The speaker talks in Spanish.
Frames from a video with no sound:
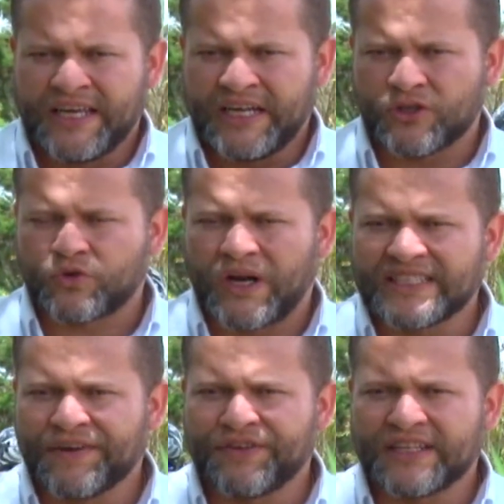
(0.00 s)
y los cuales
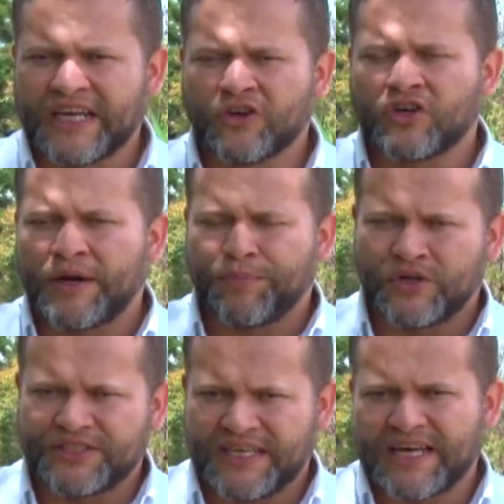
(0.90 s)
se enfrentaron con la
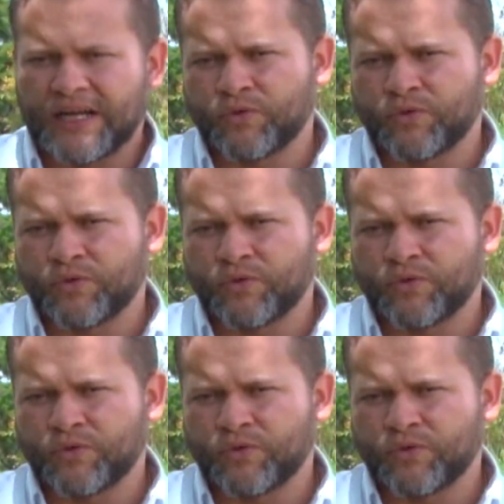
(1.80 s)
policía del